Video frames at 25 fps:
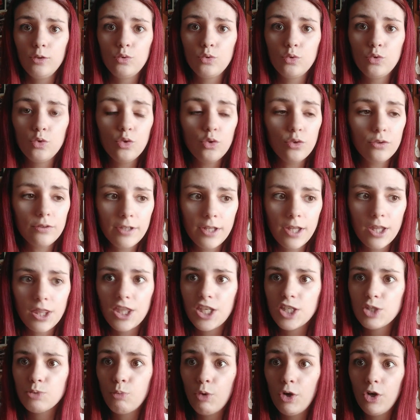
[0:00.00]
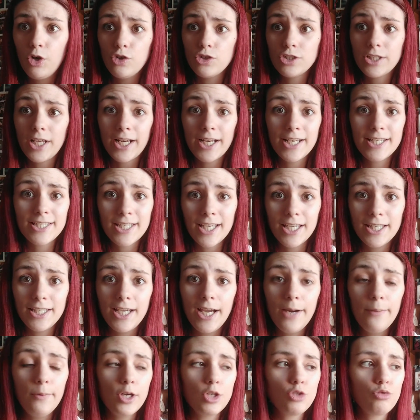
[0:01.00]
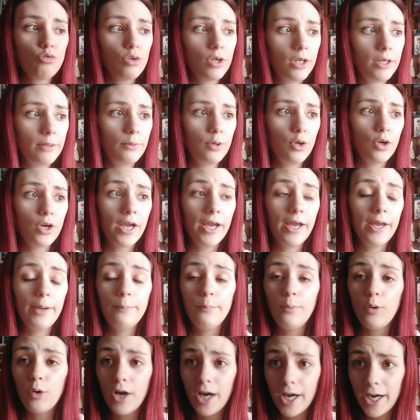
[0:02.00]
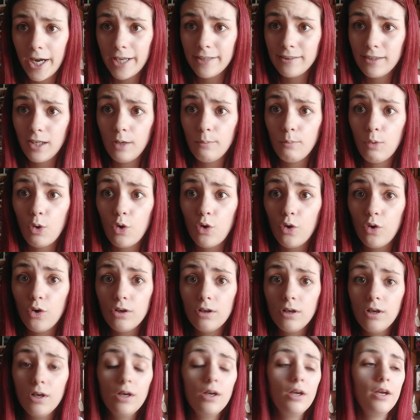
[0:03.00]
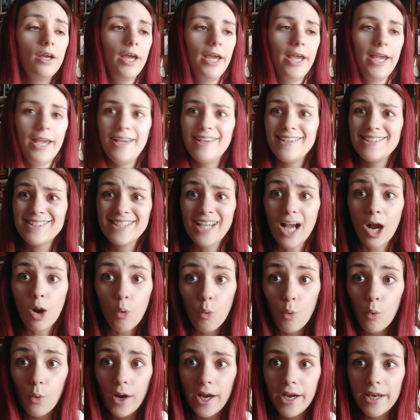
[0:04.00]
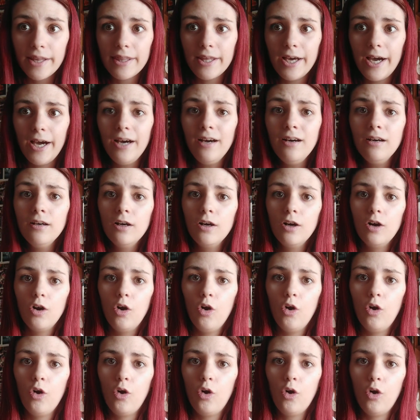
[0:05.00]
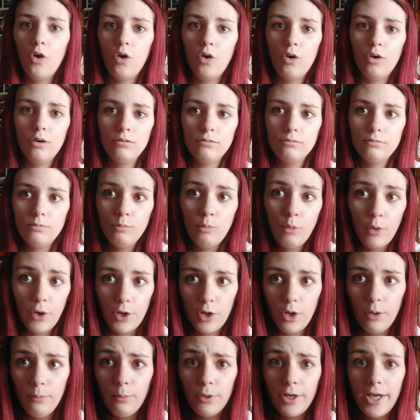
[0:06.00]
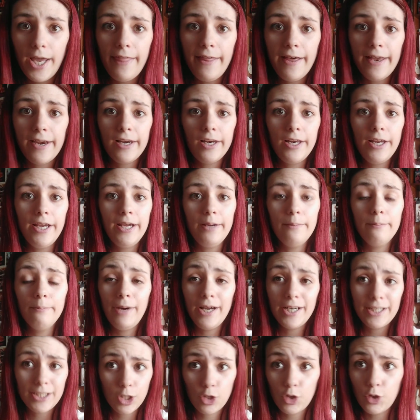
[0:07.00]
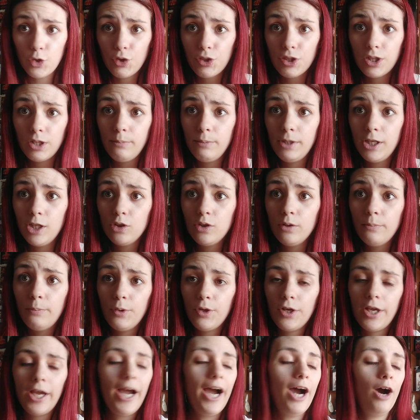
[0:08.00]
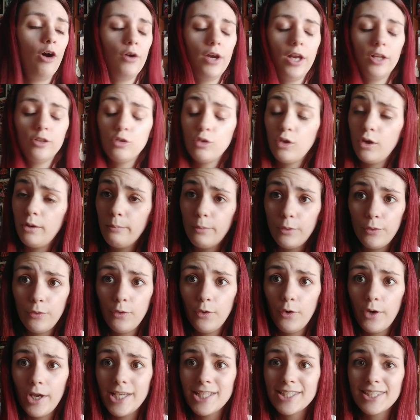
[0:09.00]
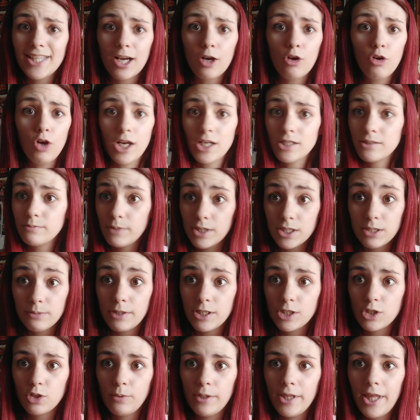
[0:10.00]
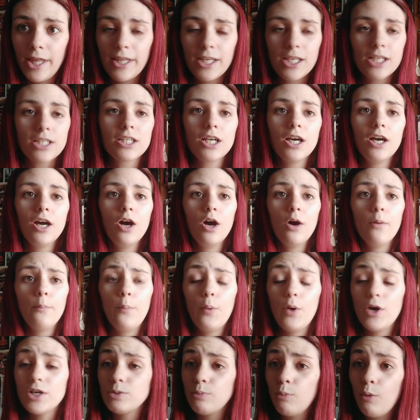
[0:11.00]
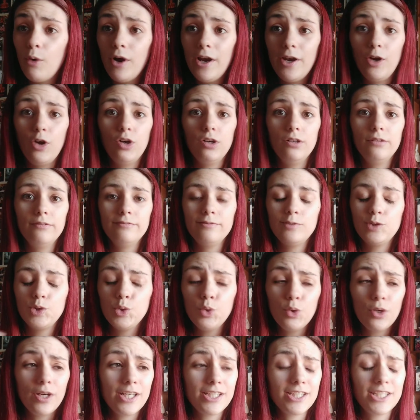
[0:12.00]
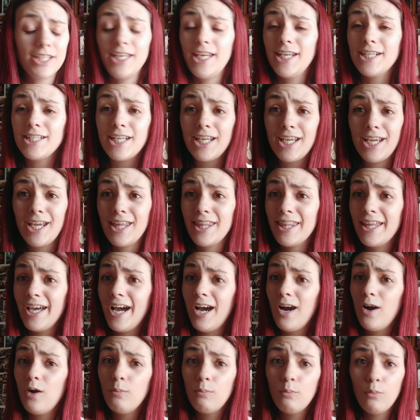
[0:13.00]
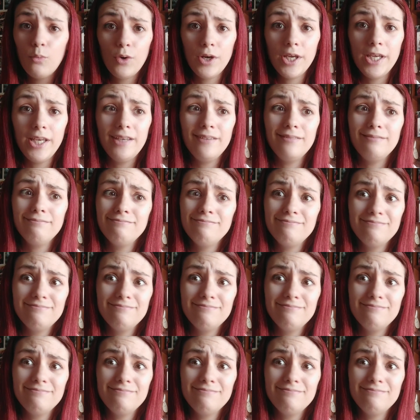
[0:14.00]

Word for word: tú dices, bueno, esta reseña es un libro que poca gente a lo mejor eh, se acuerda o, bueno, voy a darle más reconocimiento porque ahora todo el mundo está con las mismas novedades. Pues bueno, tu reseña se queda muy